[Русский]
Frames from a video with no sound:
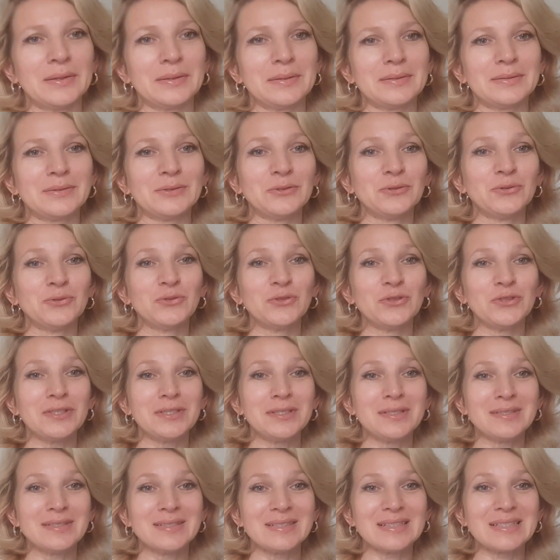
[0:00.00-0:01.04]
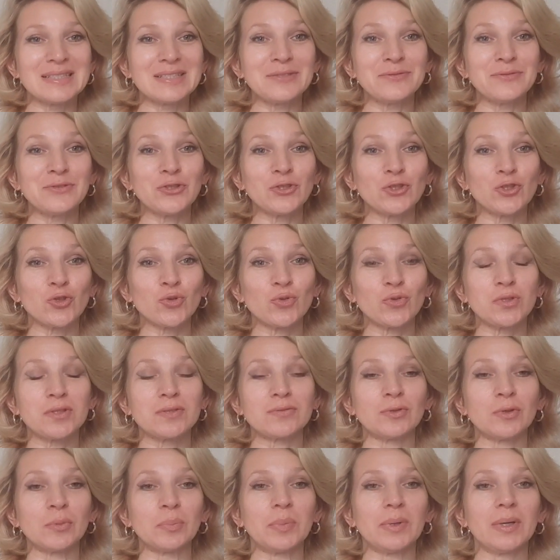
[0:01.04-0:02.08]
Ну и завершу
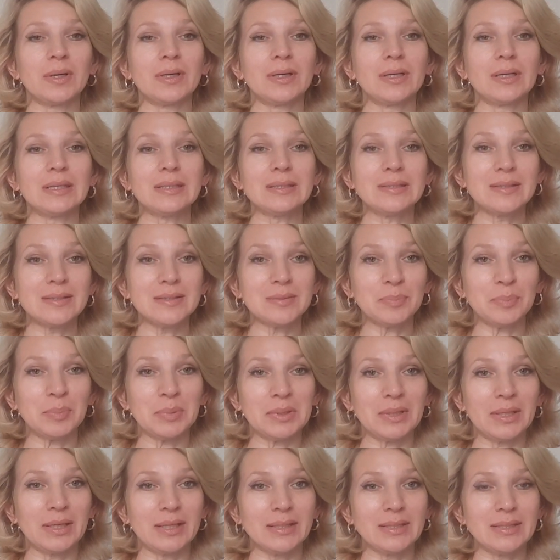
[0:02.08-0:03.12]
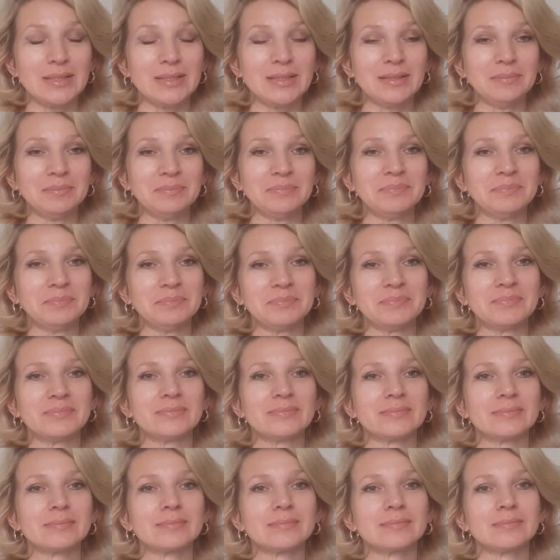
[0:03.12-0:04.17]
свой показ платьем.
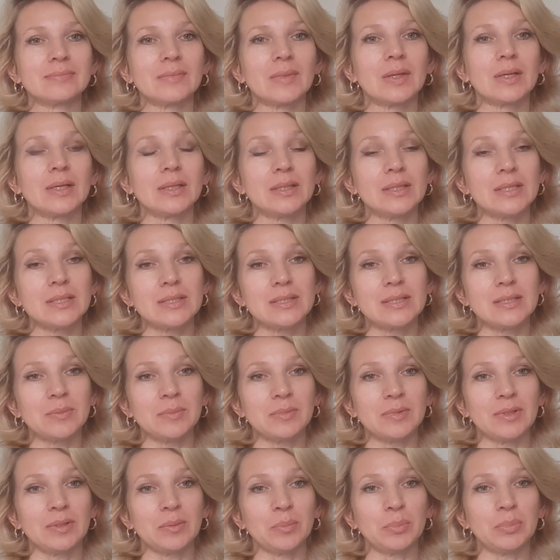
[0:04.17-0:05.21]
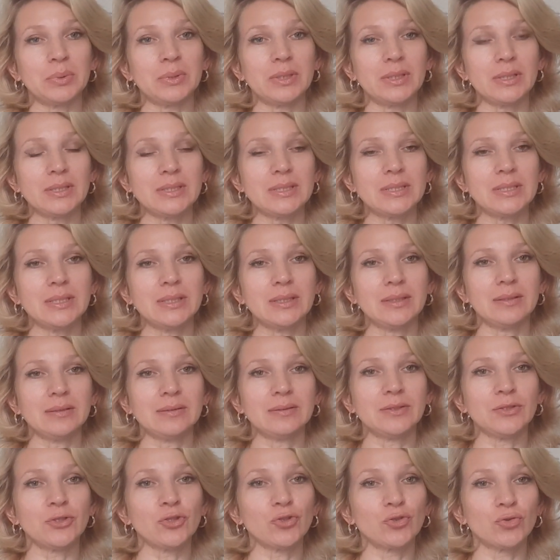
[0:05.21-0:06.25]
Это зимнее платье,
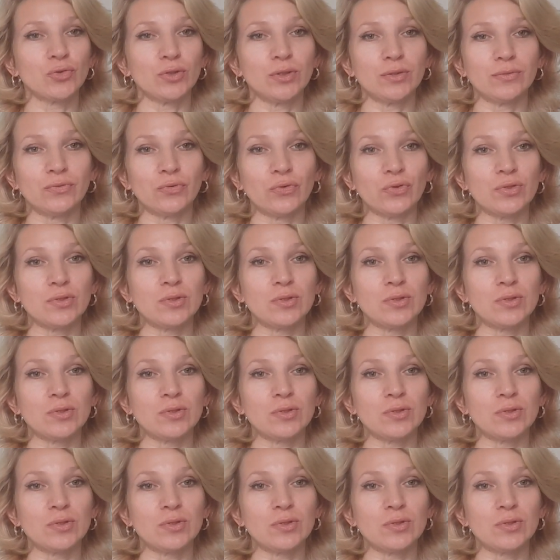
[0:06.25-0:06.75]
ношу его